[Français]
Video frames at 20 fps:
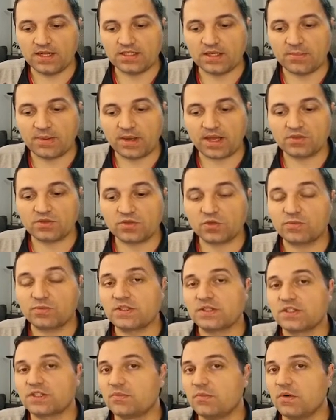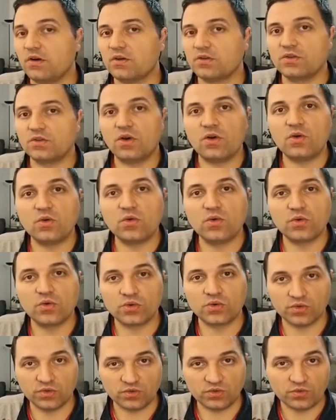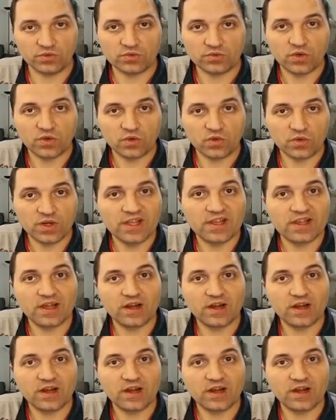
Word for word: elles apparaissent automatiquement dans le dans